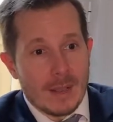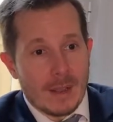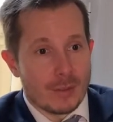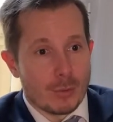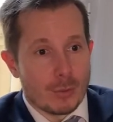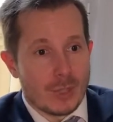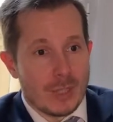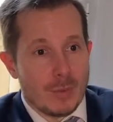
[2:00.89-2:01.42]

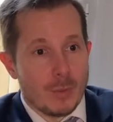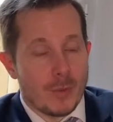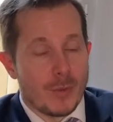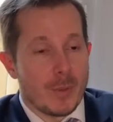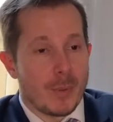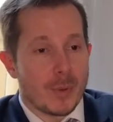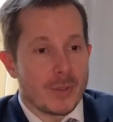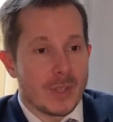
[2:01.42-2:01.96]
Ce qui me
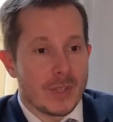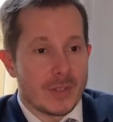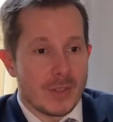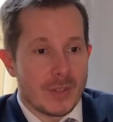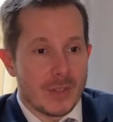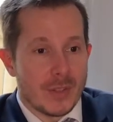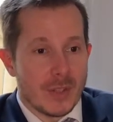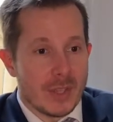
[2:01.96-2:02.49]
fait penser à
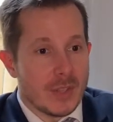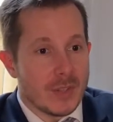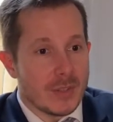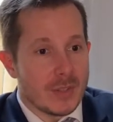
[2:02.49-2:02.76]
cette idée,